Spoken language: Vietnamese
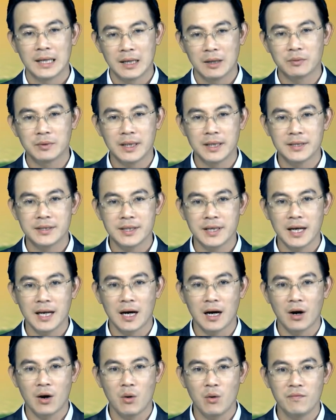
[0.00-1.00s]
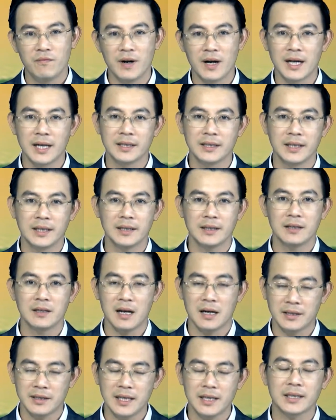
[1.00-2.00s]
đồng thời sẽ là khu vực kinh tế
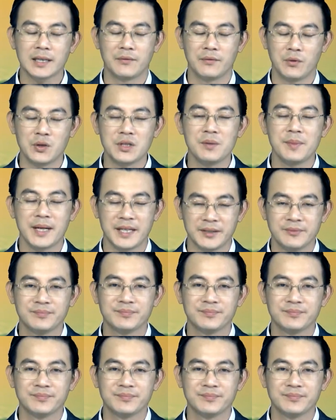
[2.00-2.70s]
đắt nhất thành phố Hồ Chí Minh.